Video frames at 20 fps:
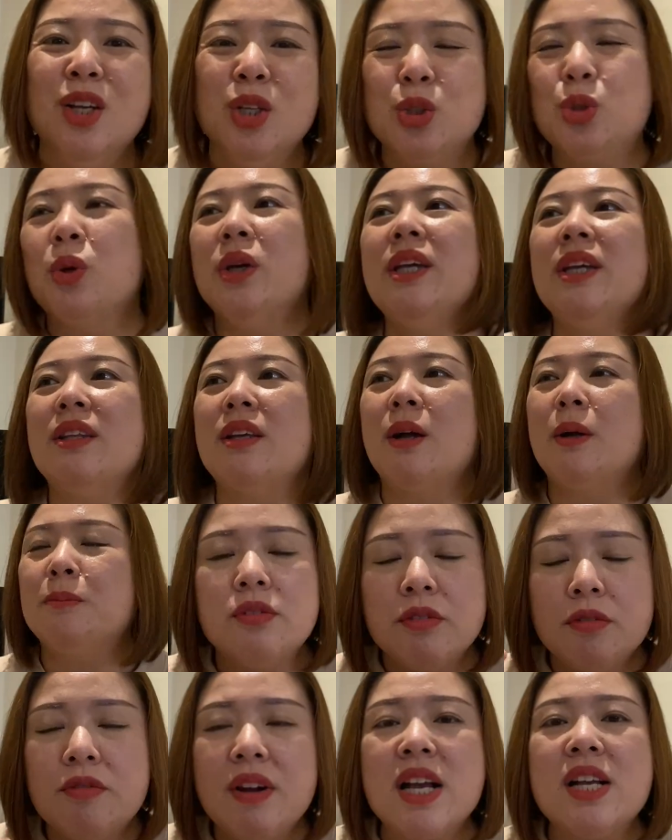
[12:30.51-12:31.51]
所以呢，
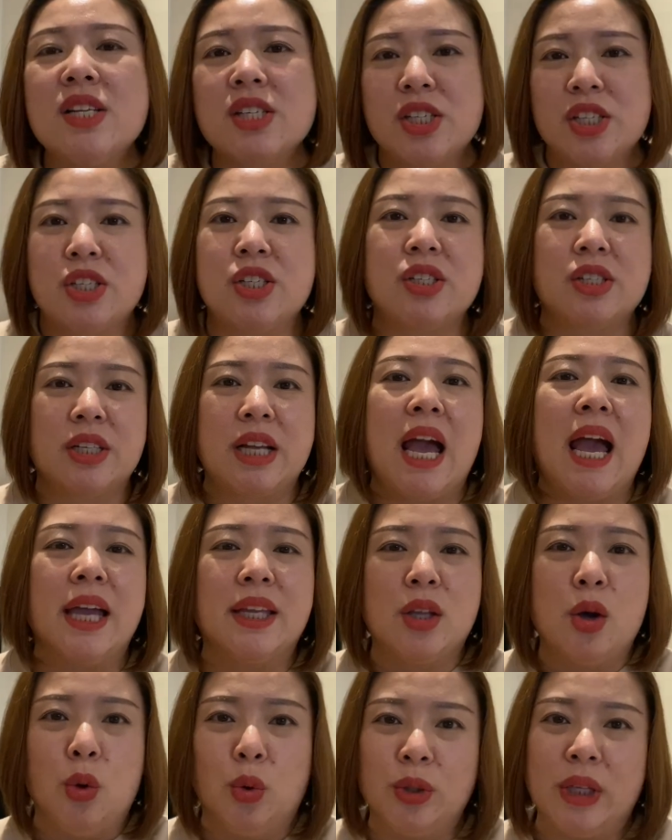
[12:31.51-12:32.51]
万事开
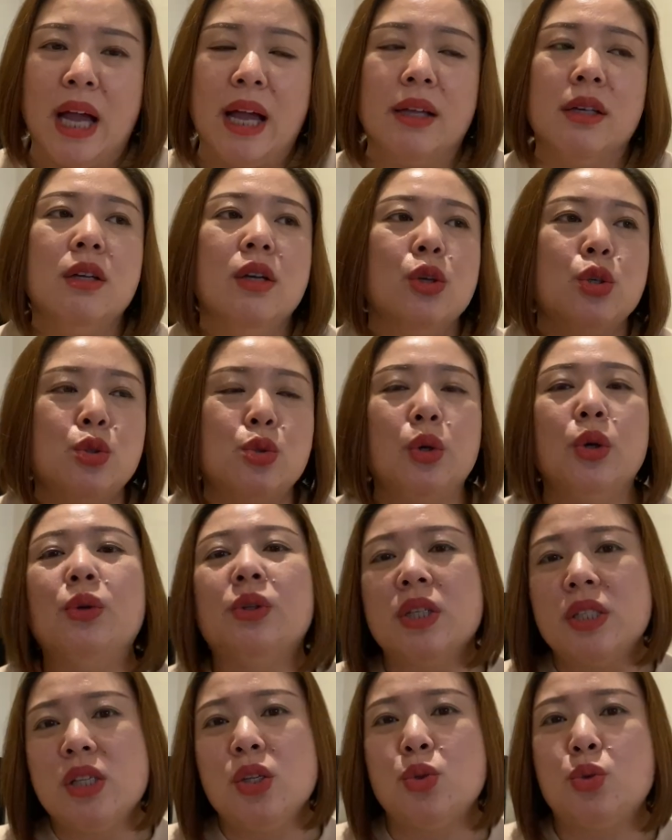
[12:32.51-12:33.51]
头难，所有
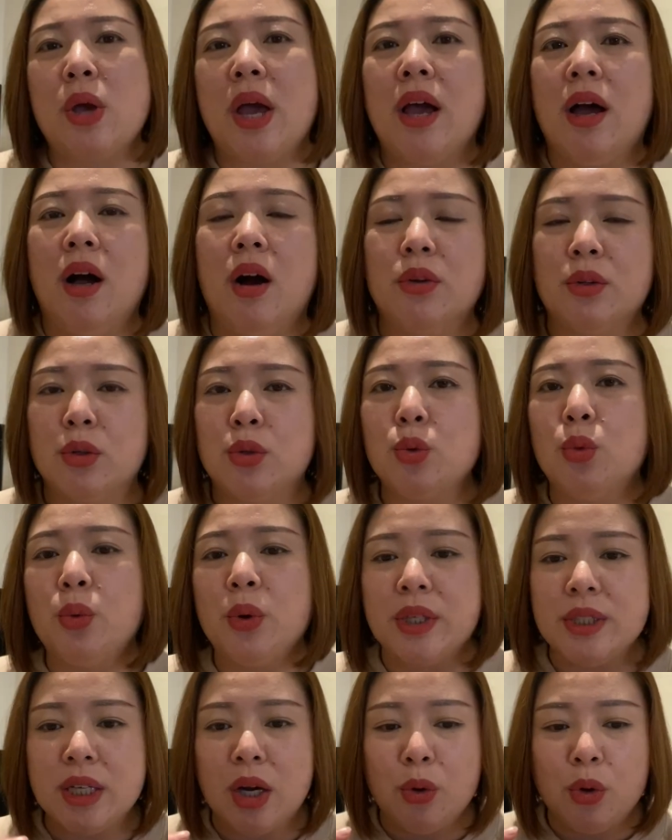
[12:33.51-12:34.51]
的兴趣爱好呢，都
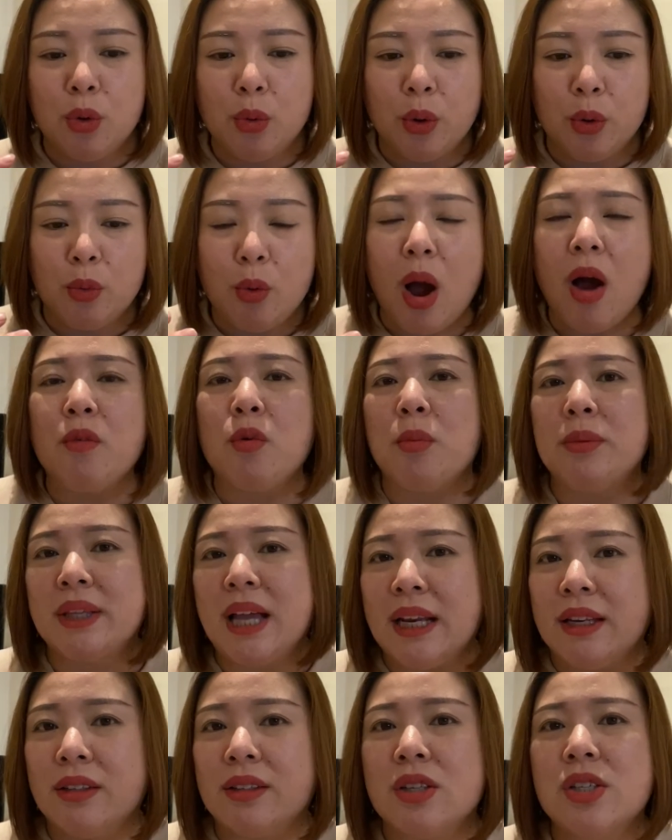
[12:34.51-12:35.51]
会将会花我们
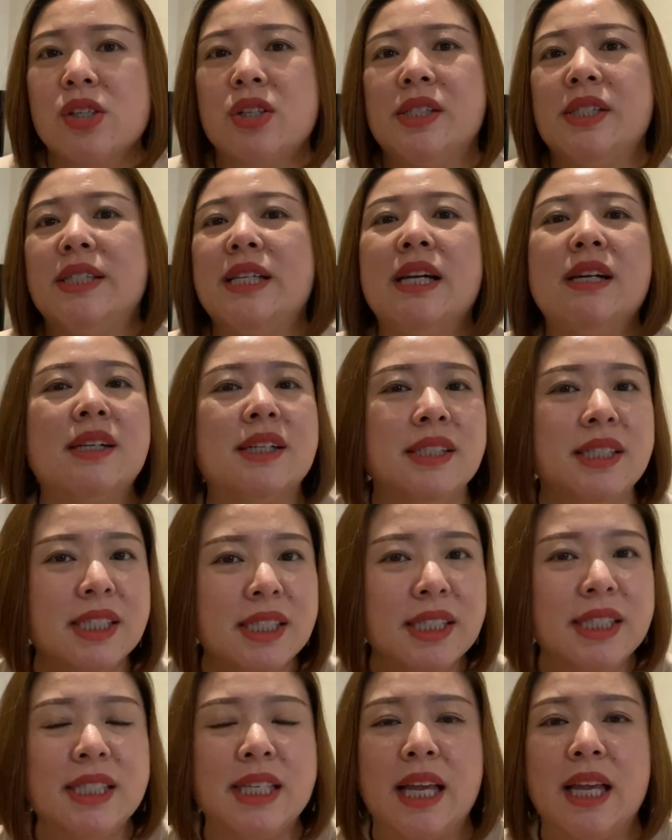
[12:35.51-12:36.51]
大量的时间和
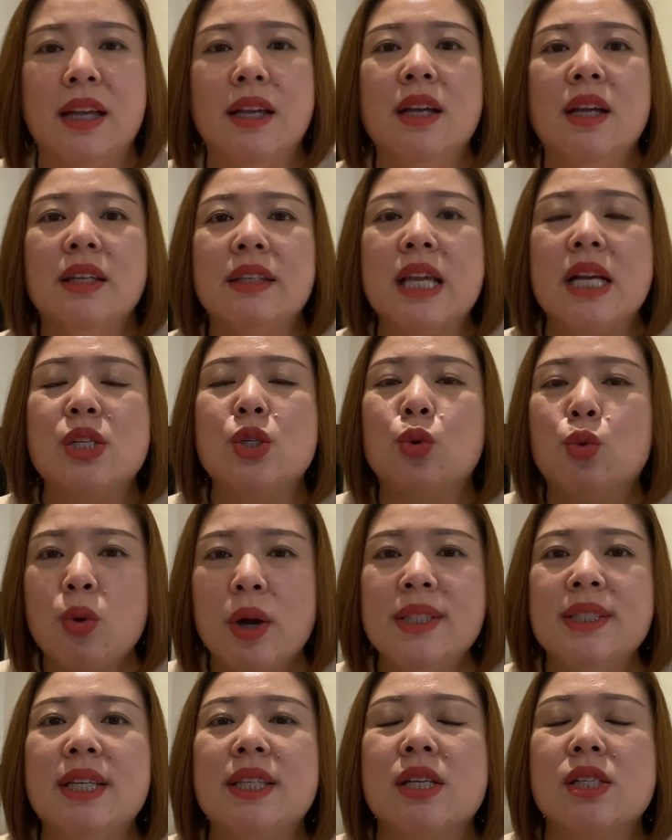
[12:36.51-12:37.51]
金钱。但是
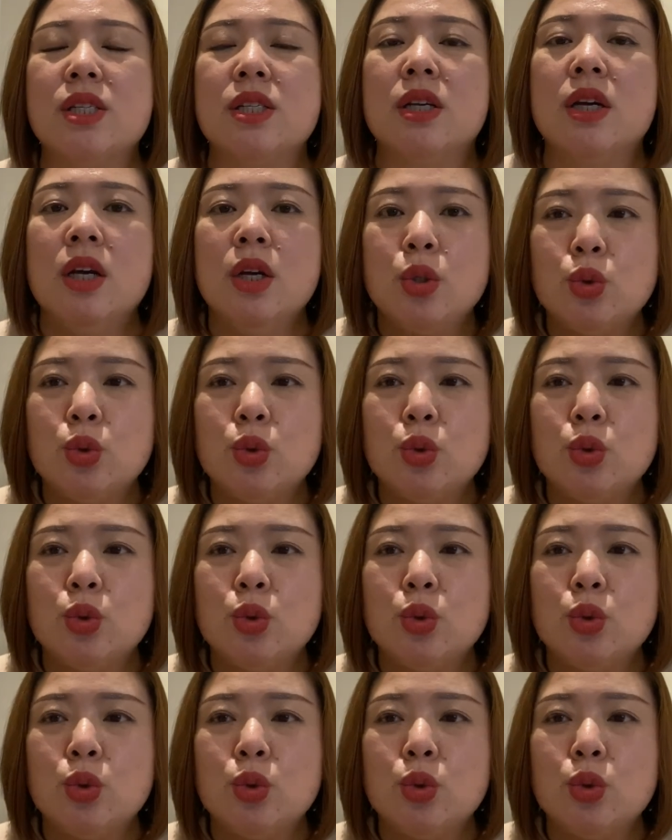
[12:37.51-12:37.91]
关键的是。